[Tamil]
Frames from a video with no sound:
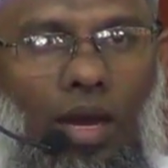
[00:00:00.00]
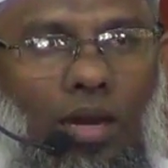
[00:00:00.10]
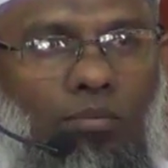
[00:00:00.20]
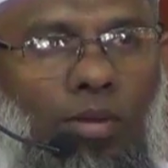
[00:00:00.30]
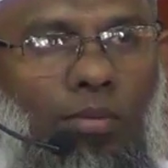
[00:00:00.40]

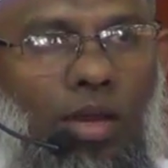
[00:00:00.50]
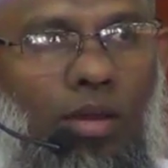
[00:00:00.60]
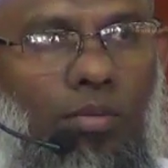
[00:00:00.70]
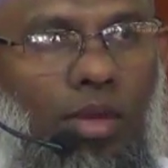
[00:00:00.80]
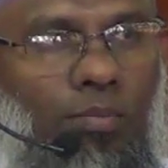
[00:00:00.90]

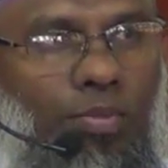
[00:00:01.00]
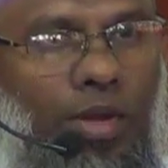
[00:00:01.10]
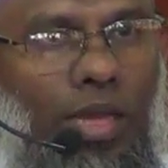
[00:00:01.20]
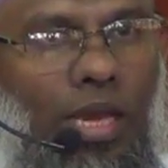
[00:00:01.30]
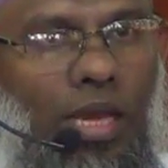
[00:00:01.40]
ஆரம்பமாக
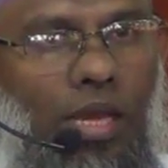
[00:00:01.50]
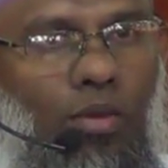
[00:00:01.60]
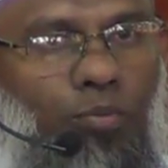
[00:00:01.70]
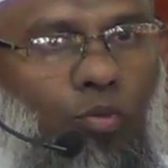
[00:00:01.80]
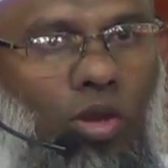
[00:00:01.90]
மிகப்பெரிய
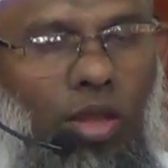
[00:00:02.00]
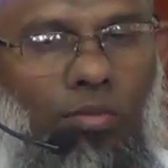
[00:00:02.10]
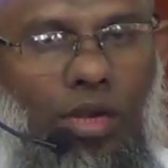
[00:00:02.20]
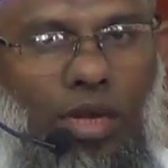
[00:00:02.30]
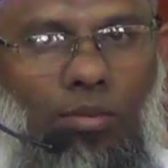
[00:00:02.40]

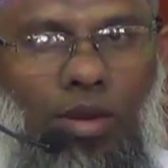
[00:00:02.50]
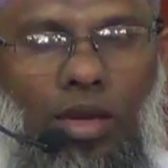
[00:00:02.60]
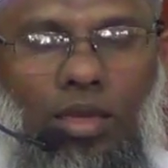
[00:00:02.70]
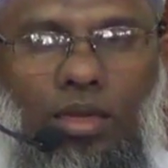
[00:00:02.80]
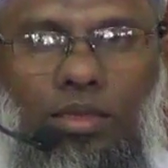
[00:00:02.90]
புகை
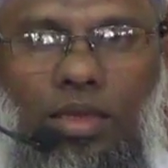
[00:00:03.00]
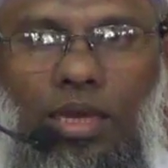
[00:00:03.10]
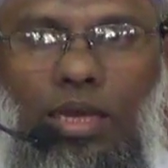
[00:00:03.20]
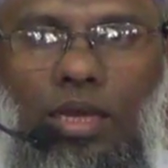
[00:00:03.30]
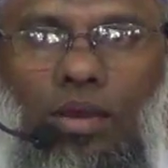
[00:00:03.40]
மண்டலமாக
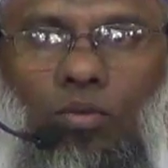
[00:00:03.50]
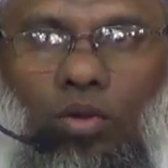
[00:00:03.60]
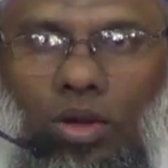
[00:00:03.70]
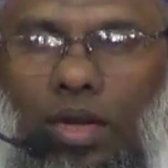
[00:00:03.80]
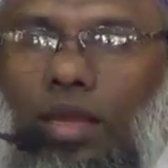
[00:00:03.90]
இருந்த
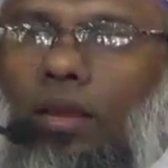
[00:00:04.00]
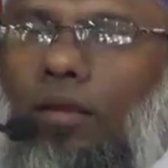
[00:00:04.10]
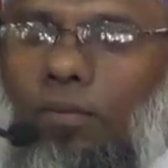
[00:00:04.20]
ஒன்றை